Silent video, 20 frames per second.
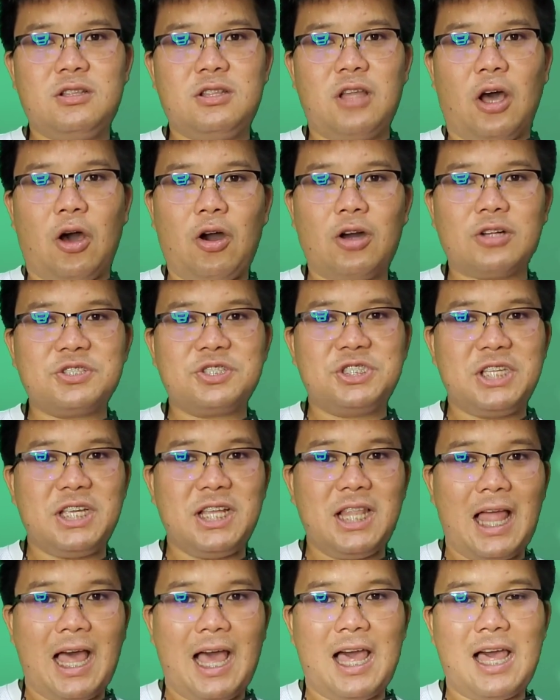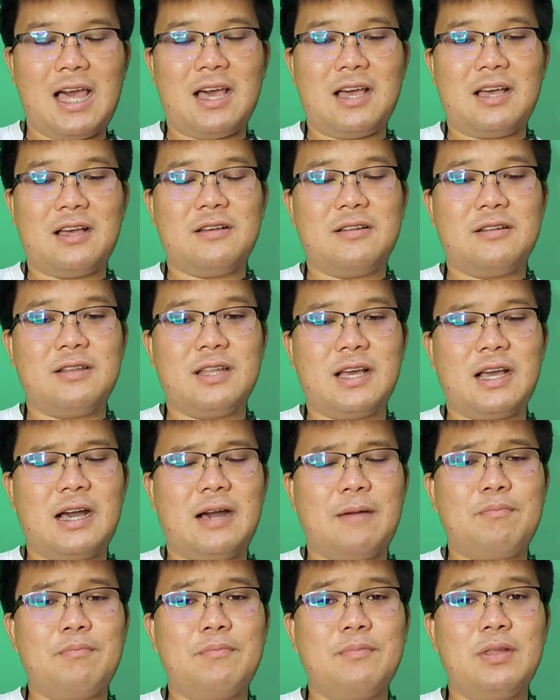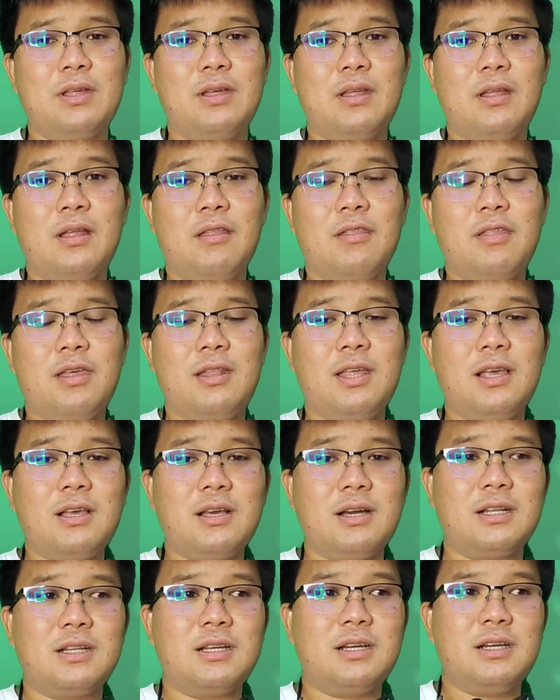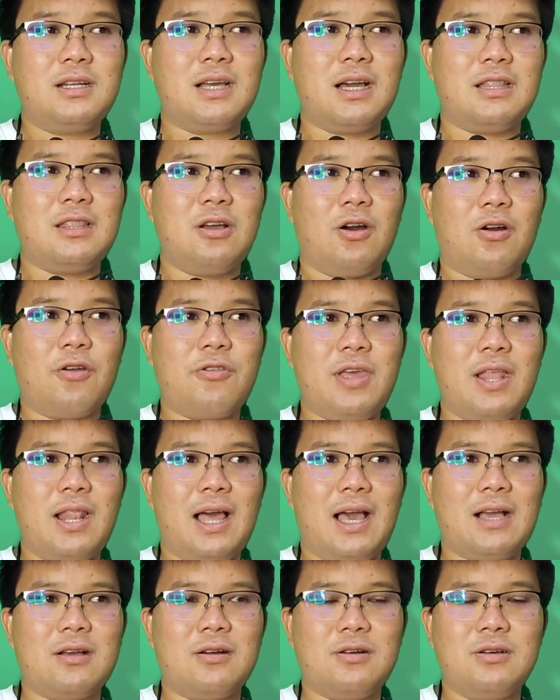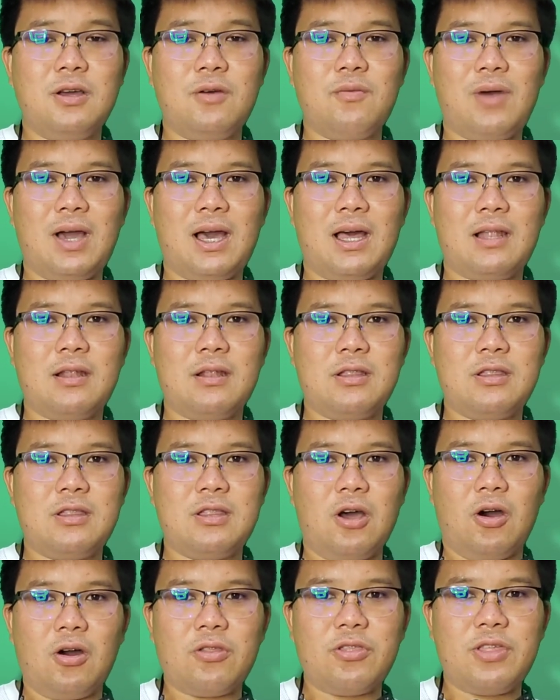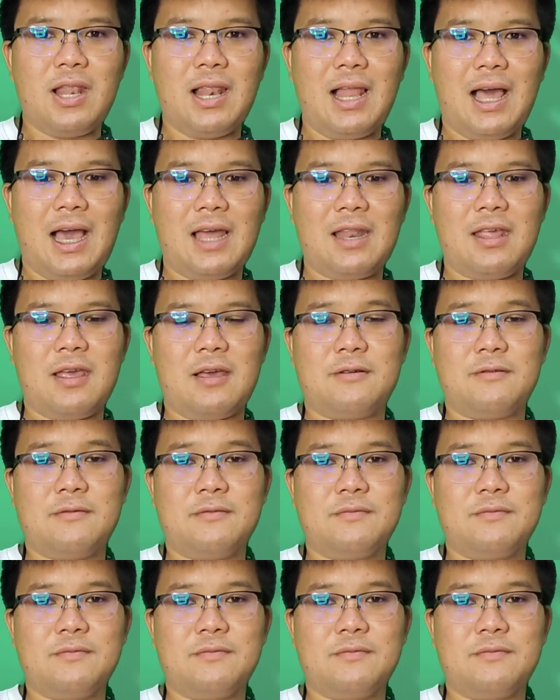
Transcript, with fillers: ด็อกซิล่านะครับสิ่งที่เกิดขึ้นกับด็อกซิล่าก็คือว่าด็อกซิล่าเนี่ย